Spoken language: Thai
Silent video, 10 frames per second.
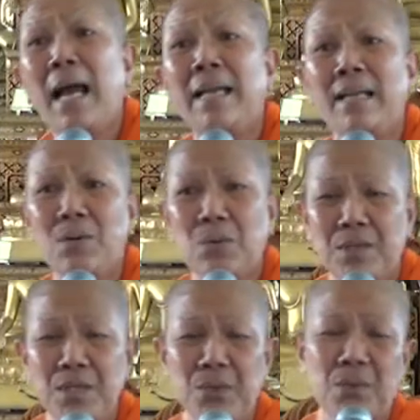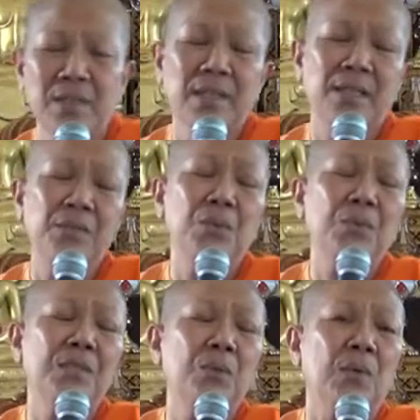นายนะคนที่อยู่เคยอยู่
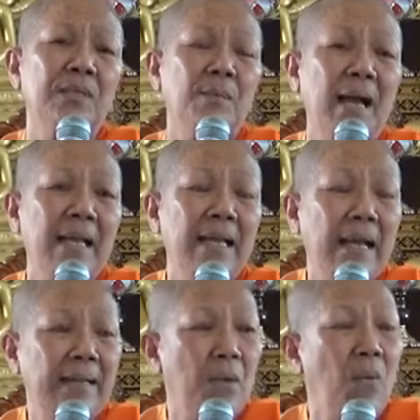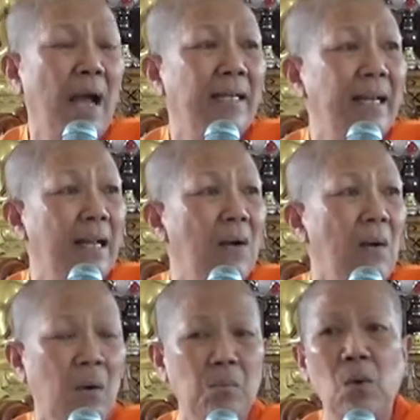สะดวกสบายในวังนะคะ
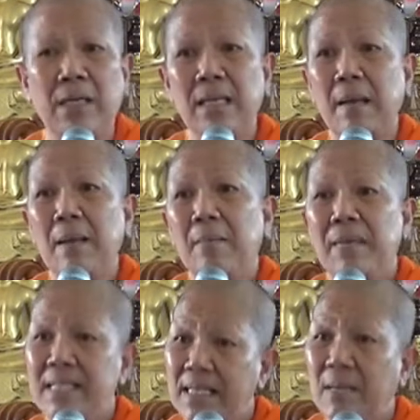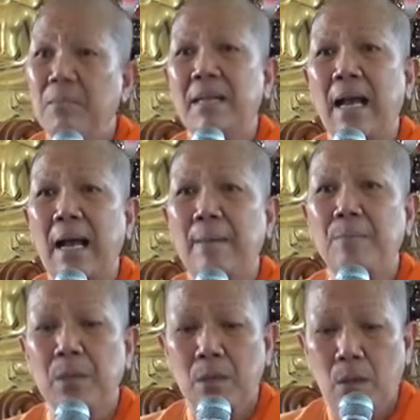ออกบวชเนี่ยไม่ใช่ธรรมดา
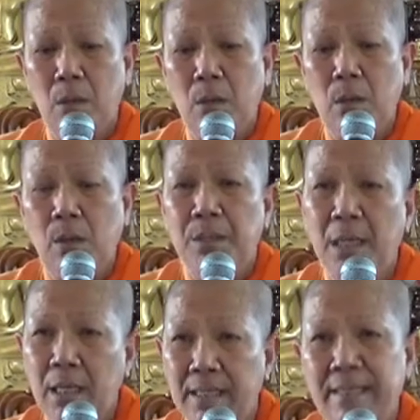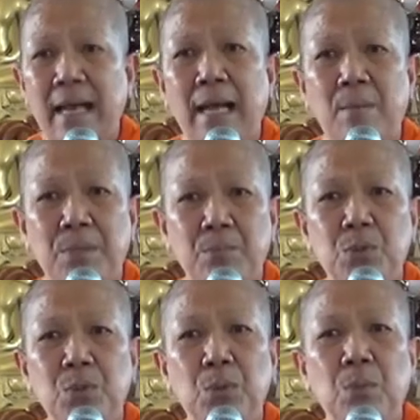เดินตามพระพุ
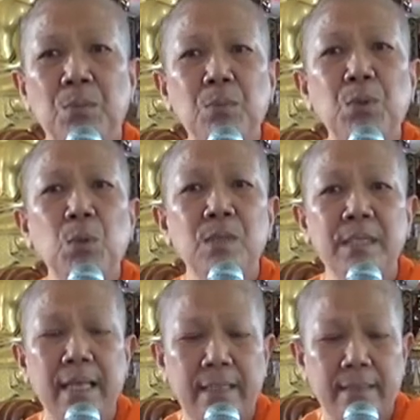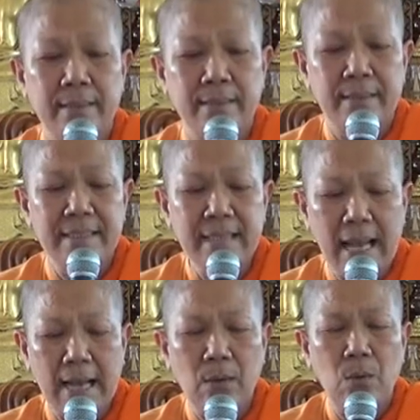ทธองค์ พระพุทธองค์เสด็จจาก